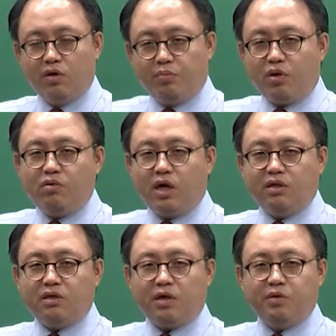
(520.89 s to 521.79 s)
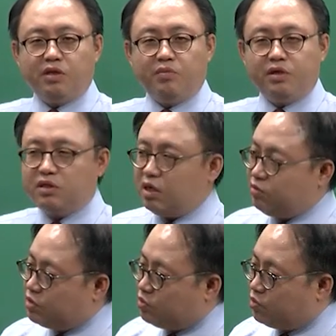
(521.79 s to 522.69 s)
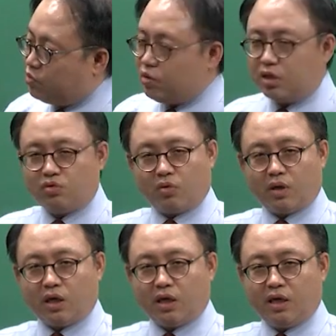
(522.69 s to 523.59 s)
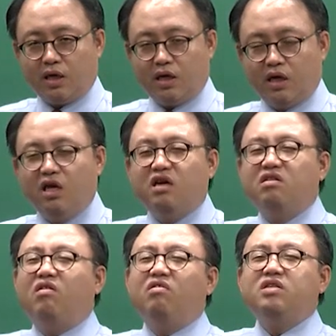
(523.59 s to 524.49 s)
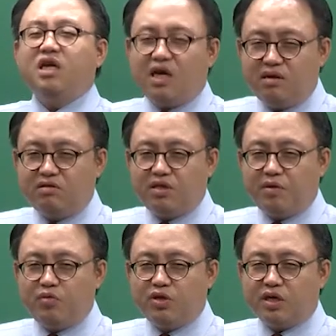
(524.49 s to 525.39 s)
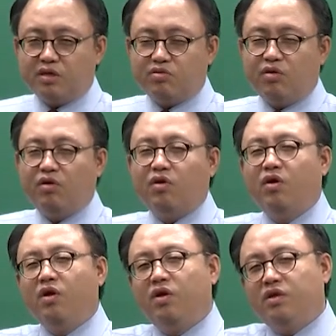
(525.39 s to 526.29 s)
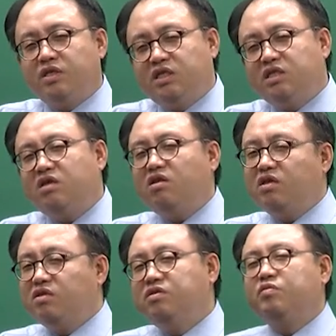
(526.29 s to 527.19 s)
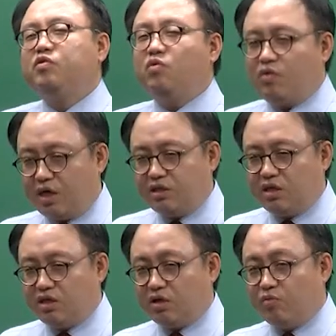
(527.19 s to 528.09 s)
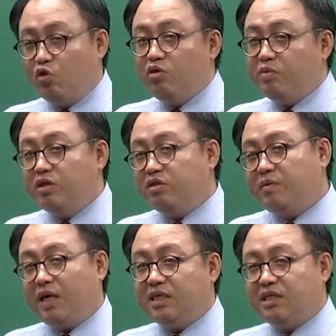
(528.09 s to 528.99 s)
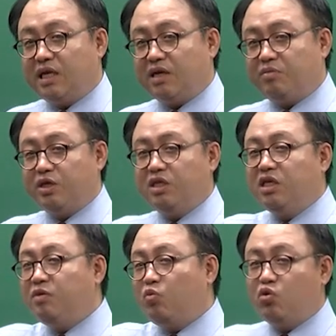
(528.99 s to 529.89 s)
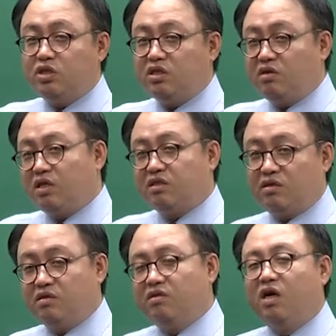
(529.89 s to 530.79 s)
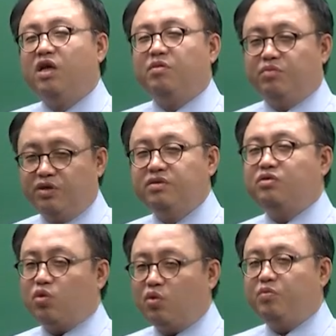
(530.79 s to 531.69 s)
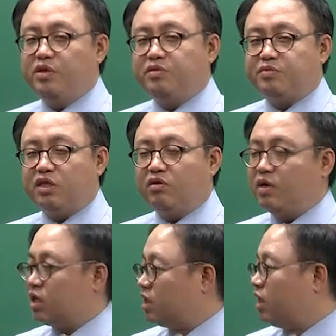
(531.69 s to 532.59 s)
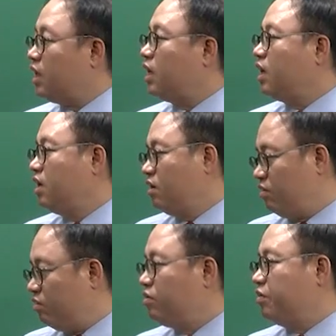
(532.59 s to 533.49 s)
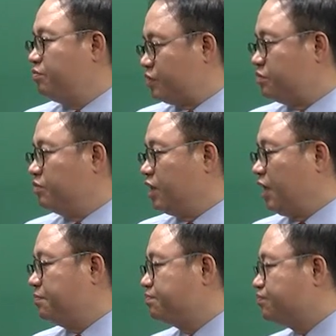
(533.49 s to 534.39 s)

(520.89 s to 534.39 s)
평가하는 사람이 있다 보니까 자꾸 이쪽으로 고개가 돌아가네. 그 어색한 것 때문이라도 시선 연습은 꼭 하셔야 돼요. 모의 면접을 하지 않으면 이 포지션에서는 토론 면접 제대로 하기가 어렵습니다.